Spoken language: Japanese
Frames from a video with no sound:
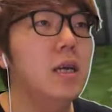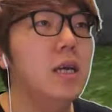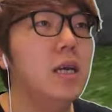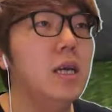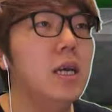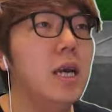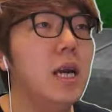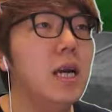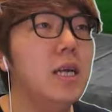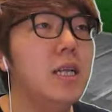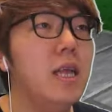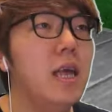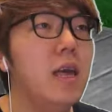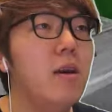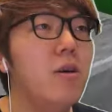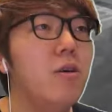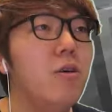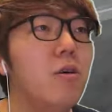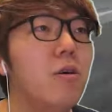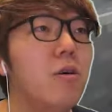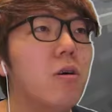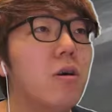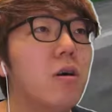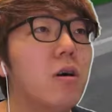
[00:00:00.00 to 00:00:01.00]
一回寝
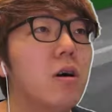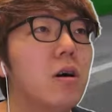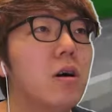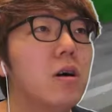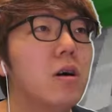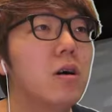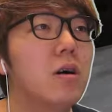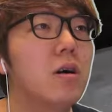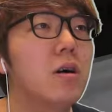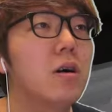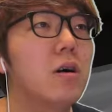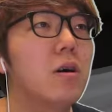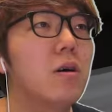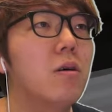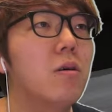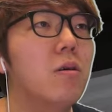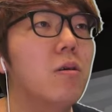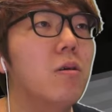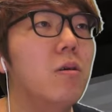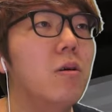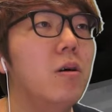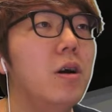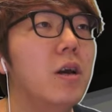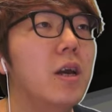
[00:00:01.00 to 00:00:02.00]
よう。
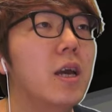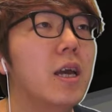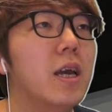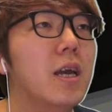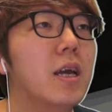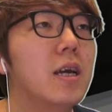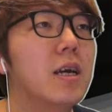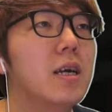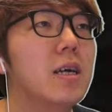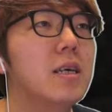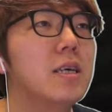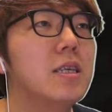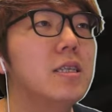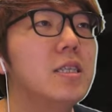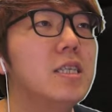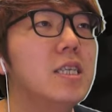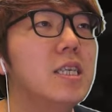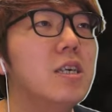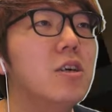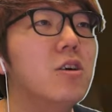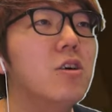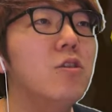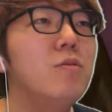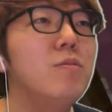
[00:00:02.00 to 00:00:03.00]
おーい。
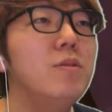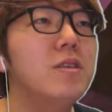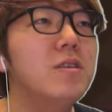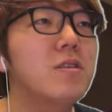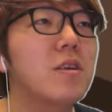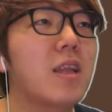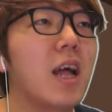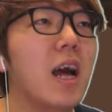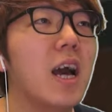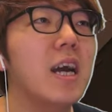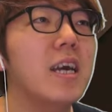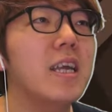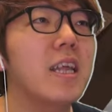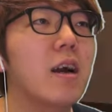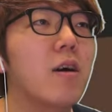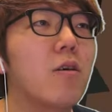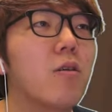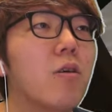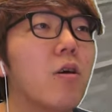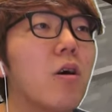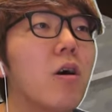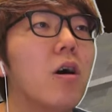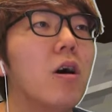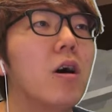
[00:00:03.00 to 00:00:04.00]
人口密度高いな、
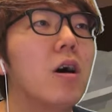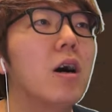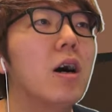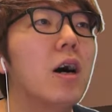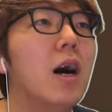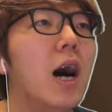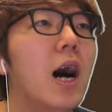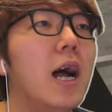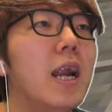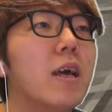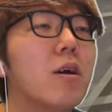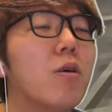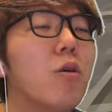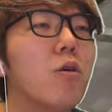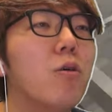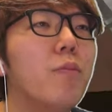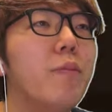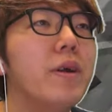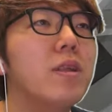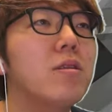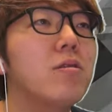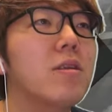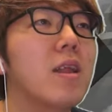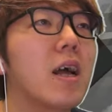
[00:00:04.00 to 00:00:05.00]
ここ。あれこ
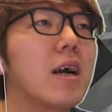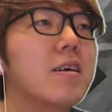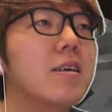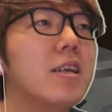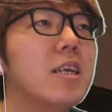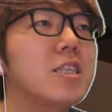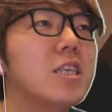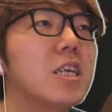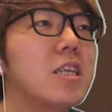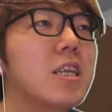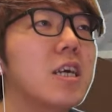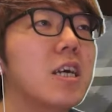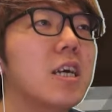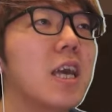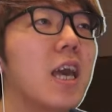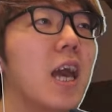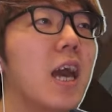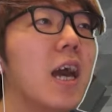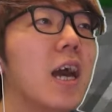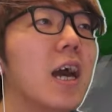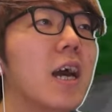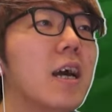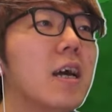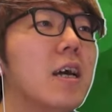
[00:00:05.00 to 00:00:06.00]
こベッドなくなっちゃったっ
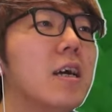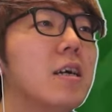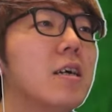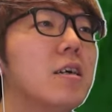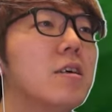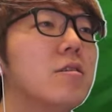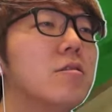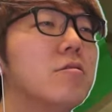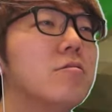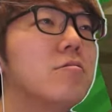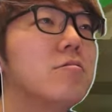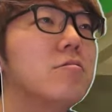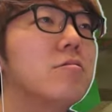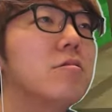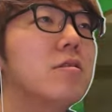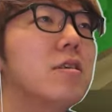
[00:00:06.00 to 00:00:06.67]
けう